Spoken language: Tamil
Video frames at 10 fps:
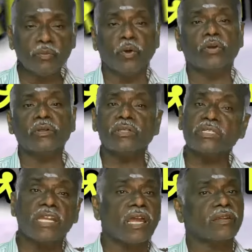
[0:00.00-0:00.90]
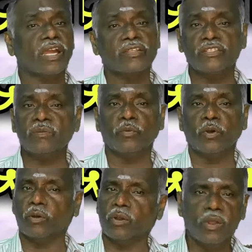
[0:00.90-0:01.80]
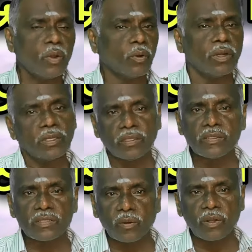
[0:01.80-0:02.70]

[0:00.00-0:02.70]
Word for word: பஸ்ஸும் போகும் ஷேர் டாக்ஸியும் போகும் உங்களுக்கு எது